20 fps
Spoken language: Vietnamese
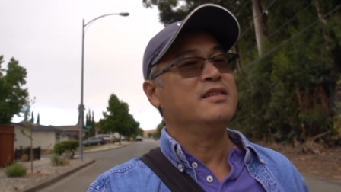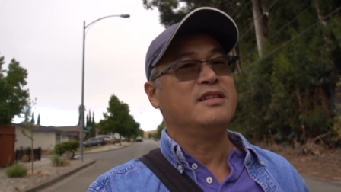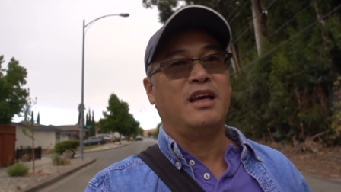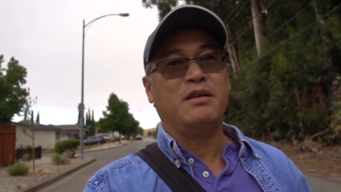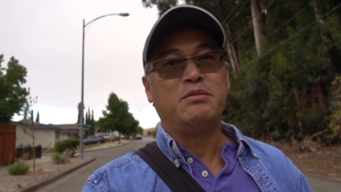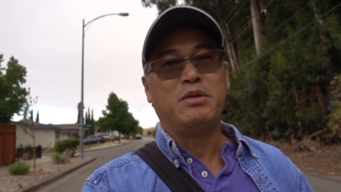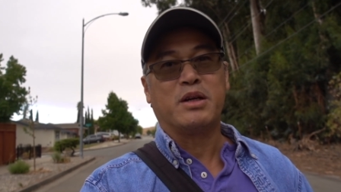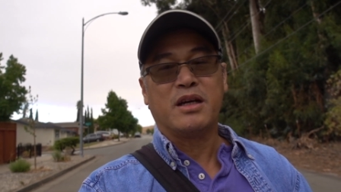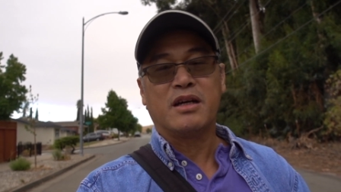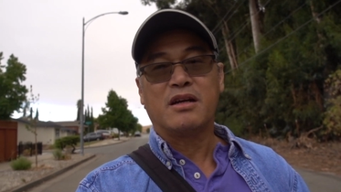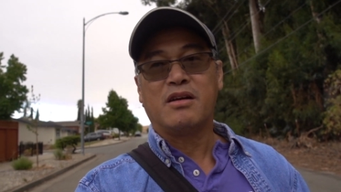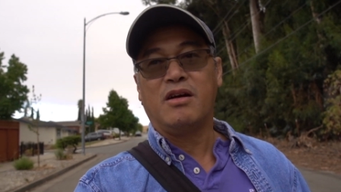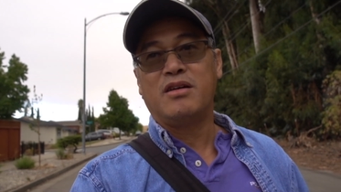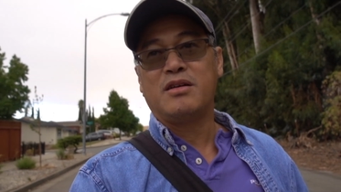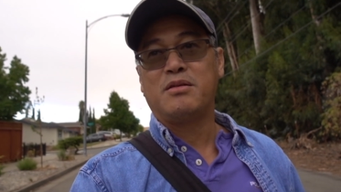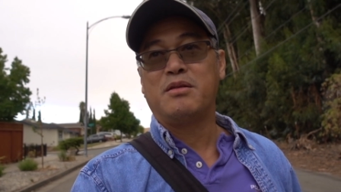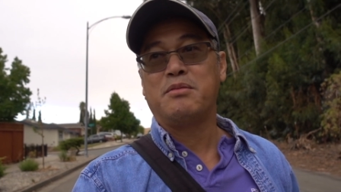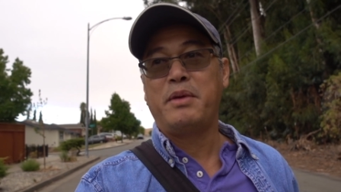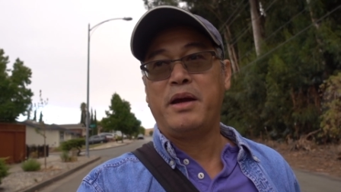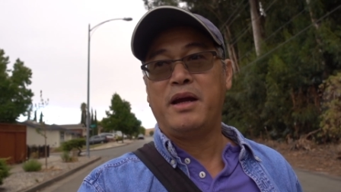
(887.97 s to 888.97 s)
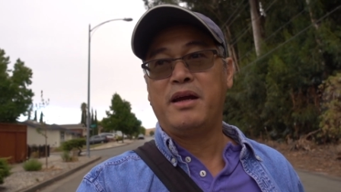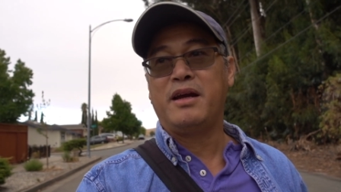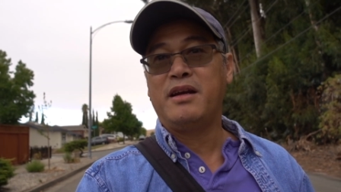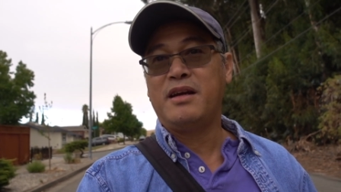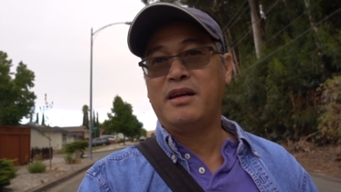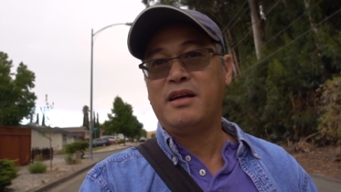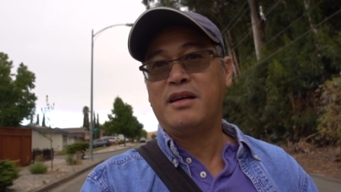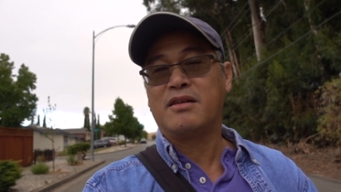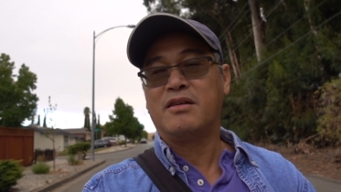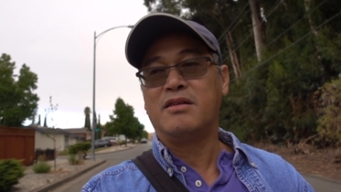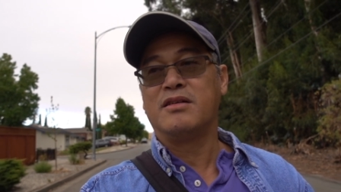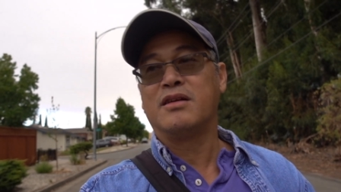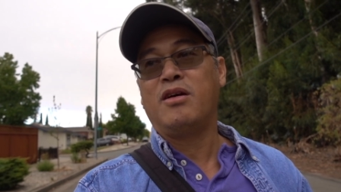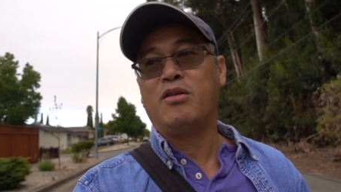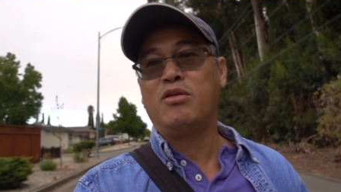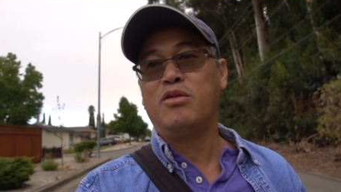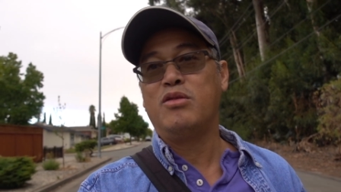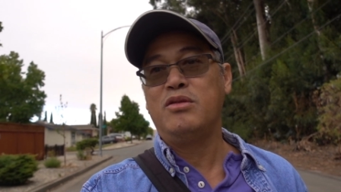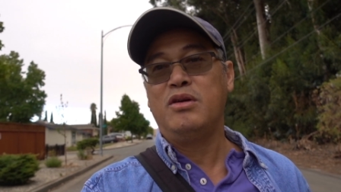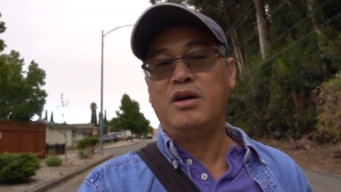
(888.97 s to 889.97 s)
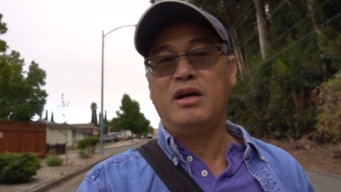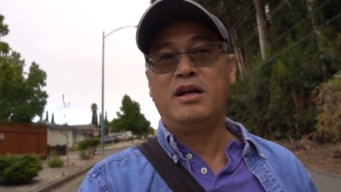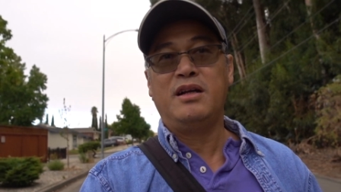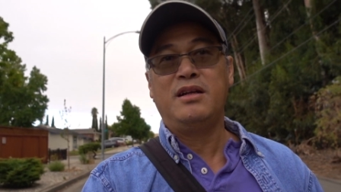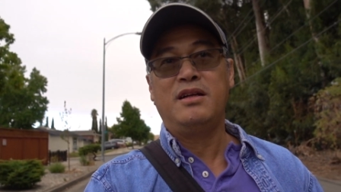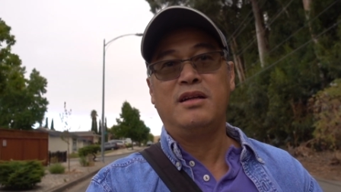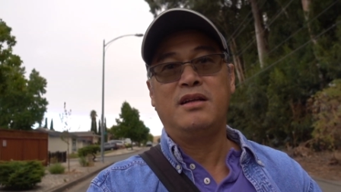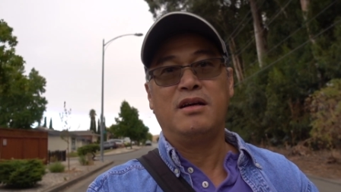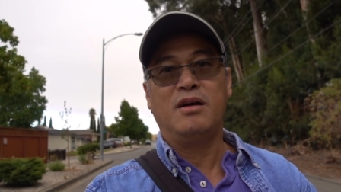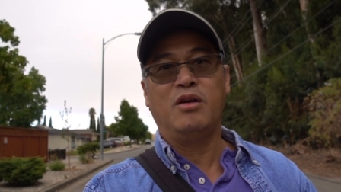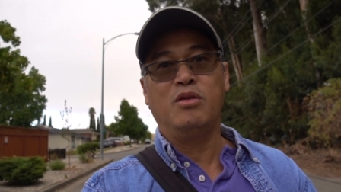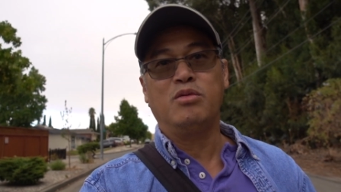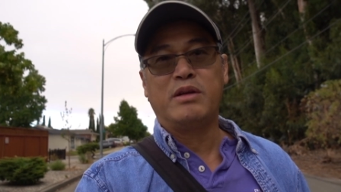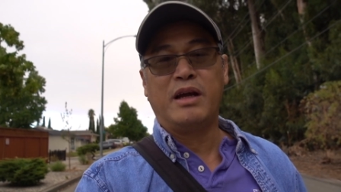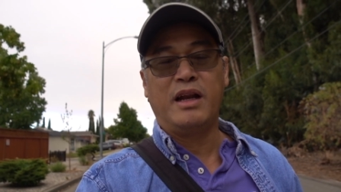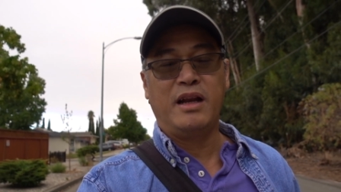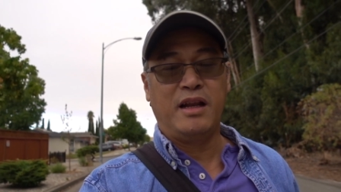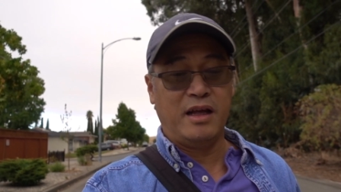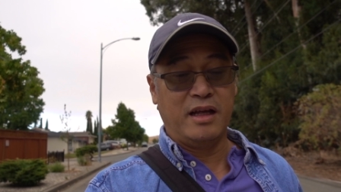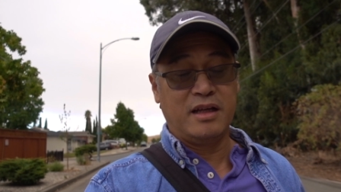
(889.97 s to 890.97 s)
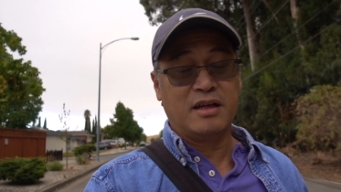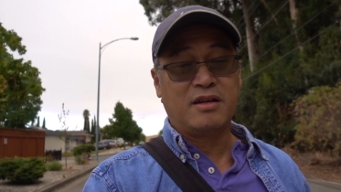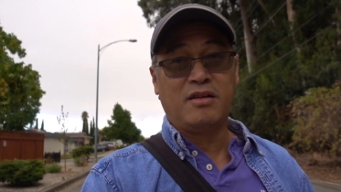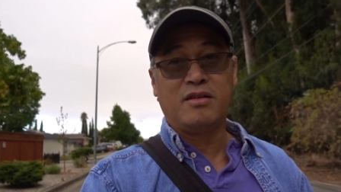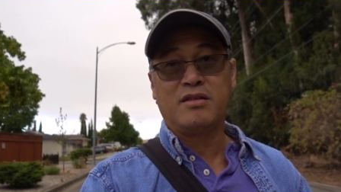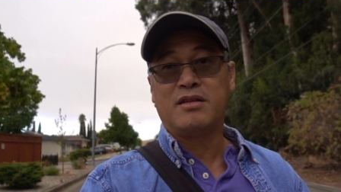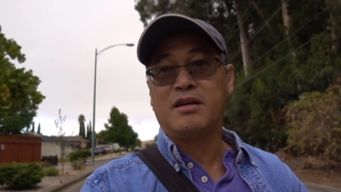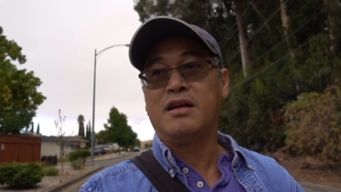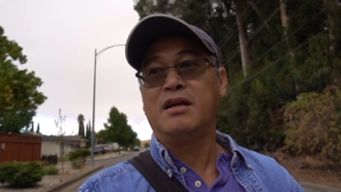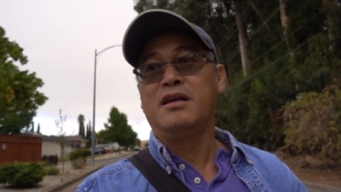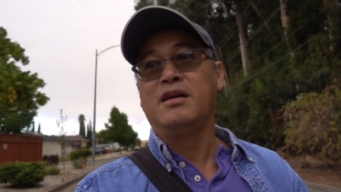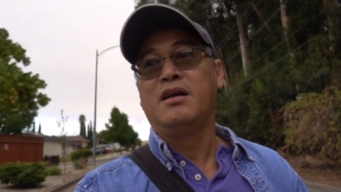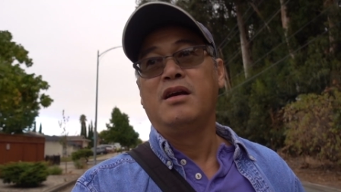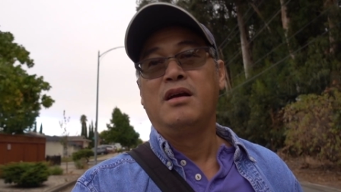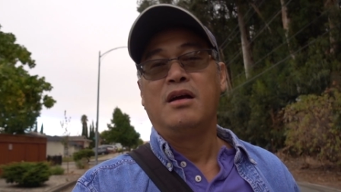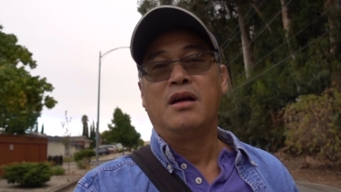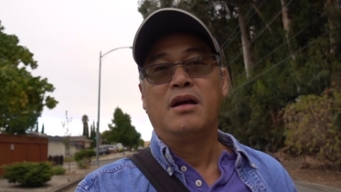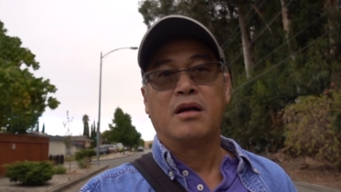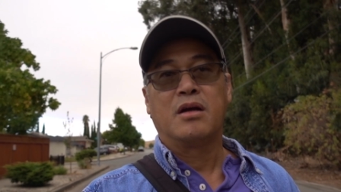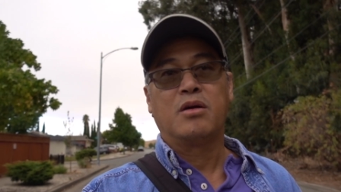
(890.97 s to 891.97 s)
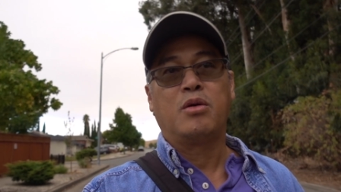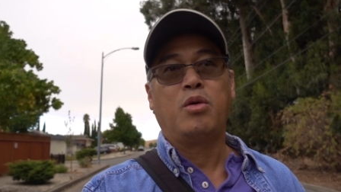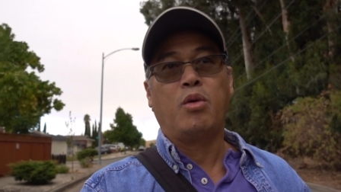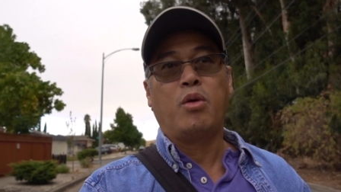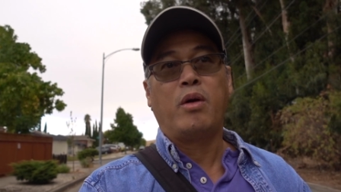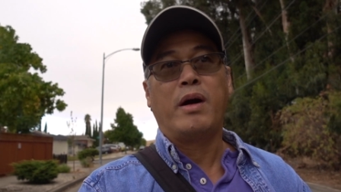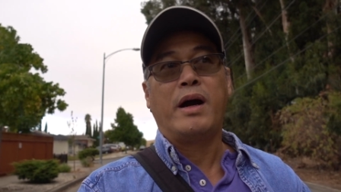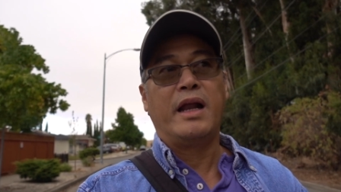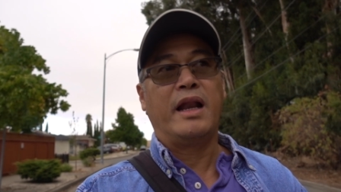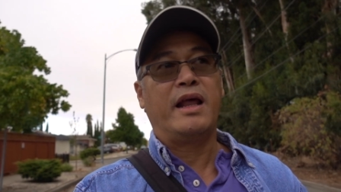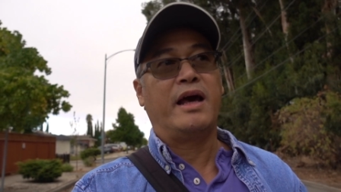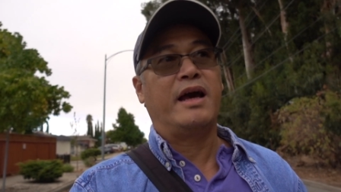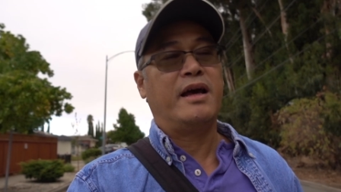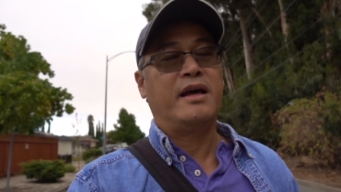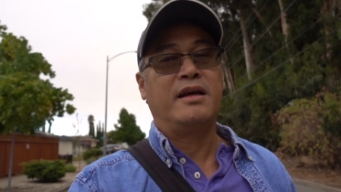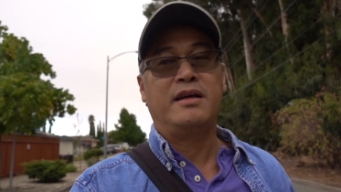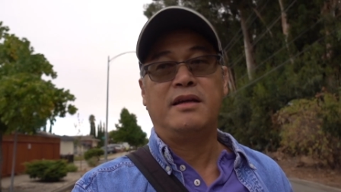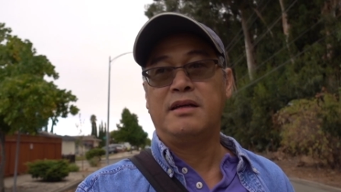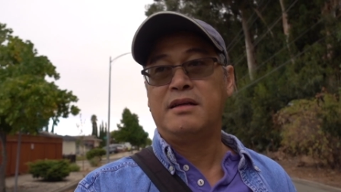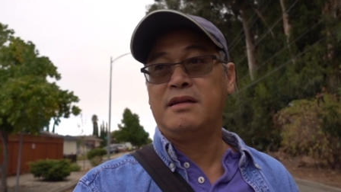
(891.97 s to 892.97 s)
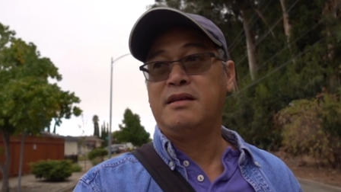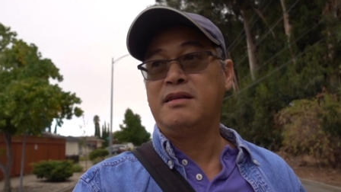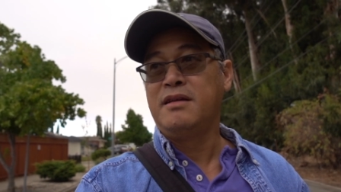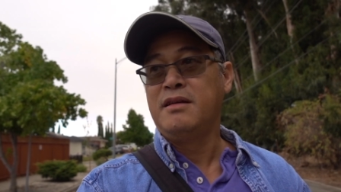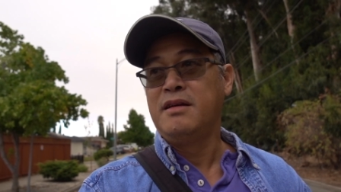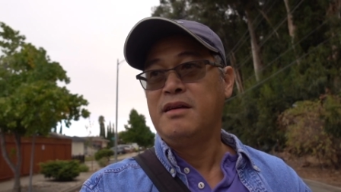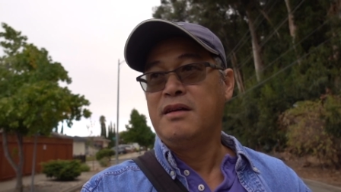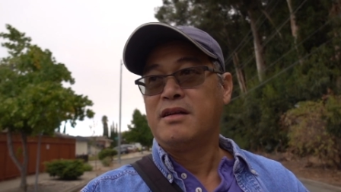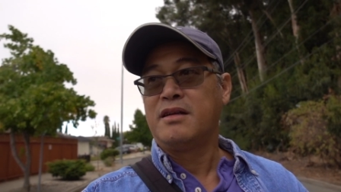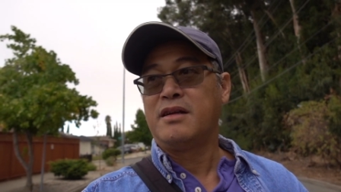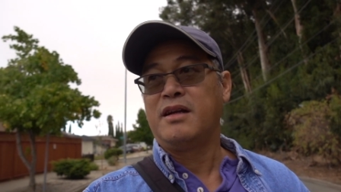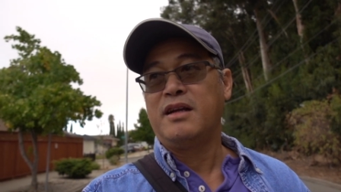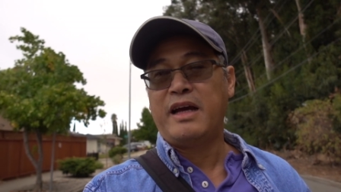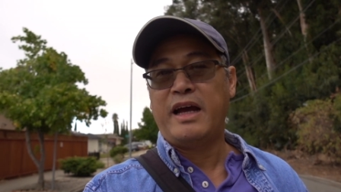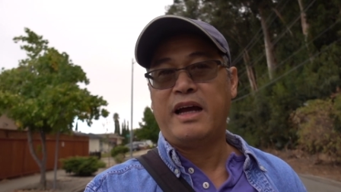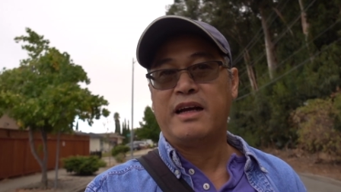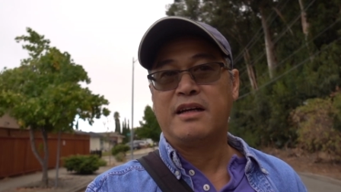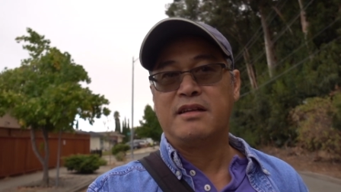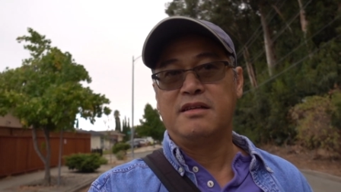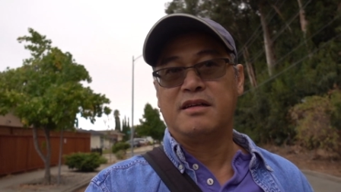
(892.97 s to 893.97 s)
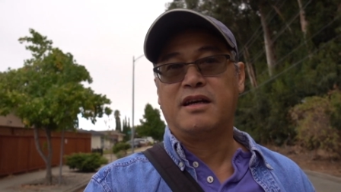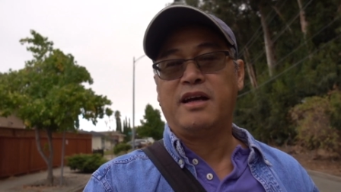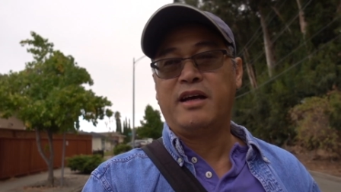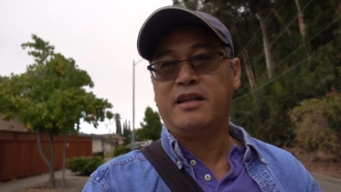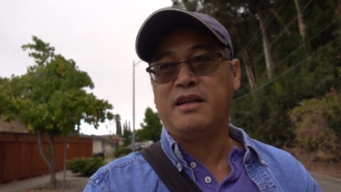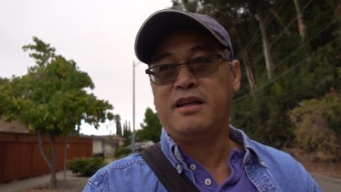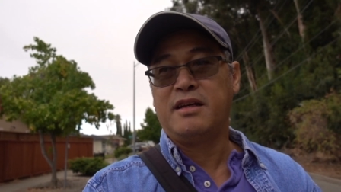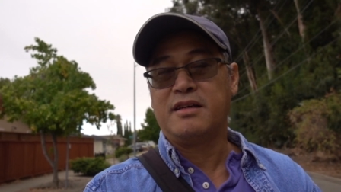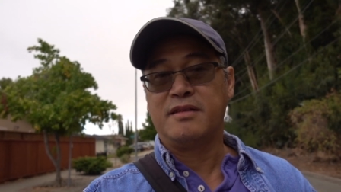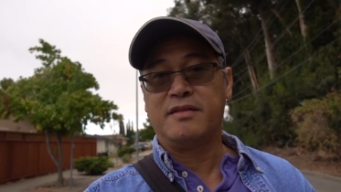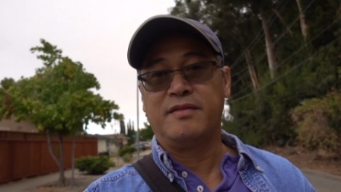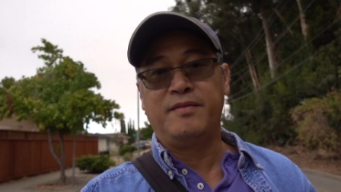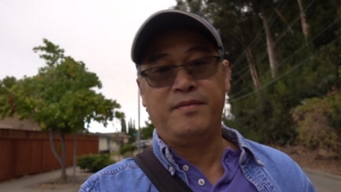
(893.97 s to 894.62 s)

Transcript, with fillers: Vậy mà cái con be, con gấu Út Đại Lợi, con koala nó ăn được hay thiệt.